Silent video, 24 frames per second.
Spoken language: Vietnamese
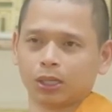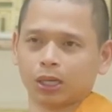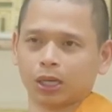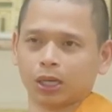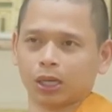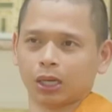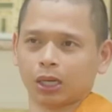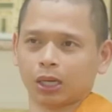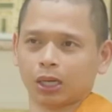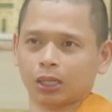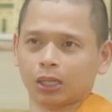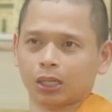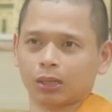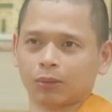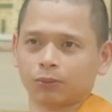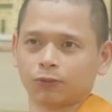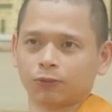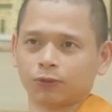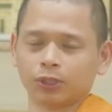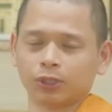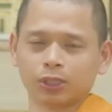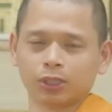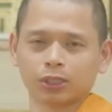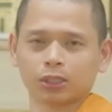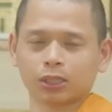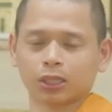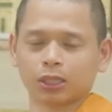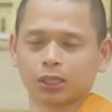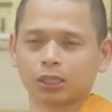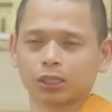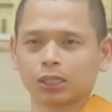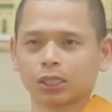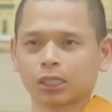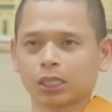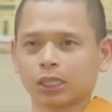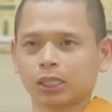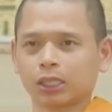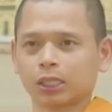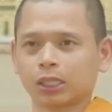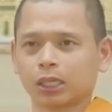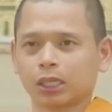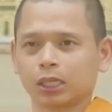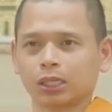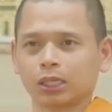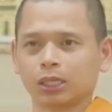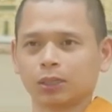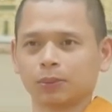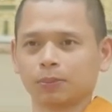à, làm phước tới cái
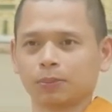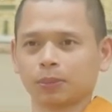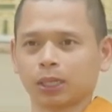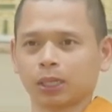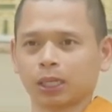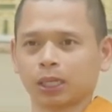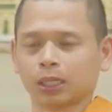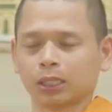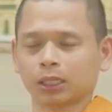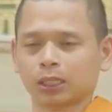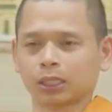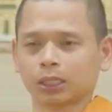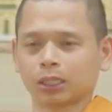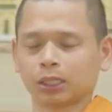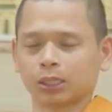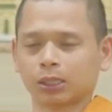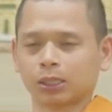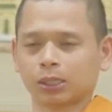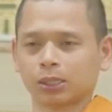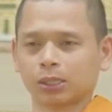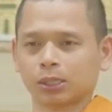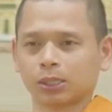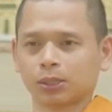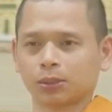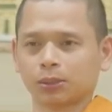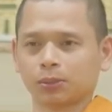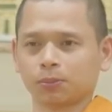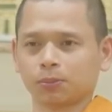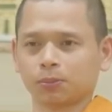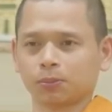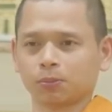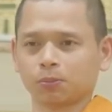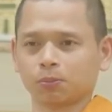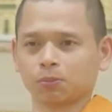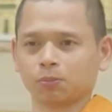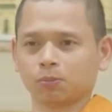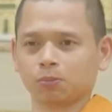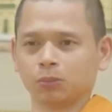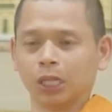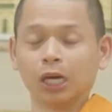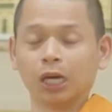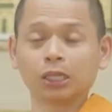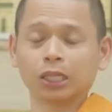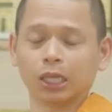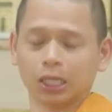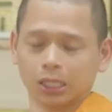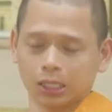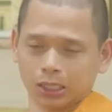nơi mà nó
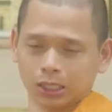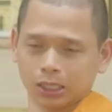lớn nhất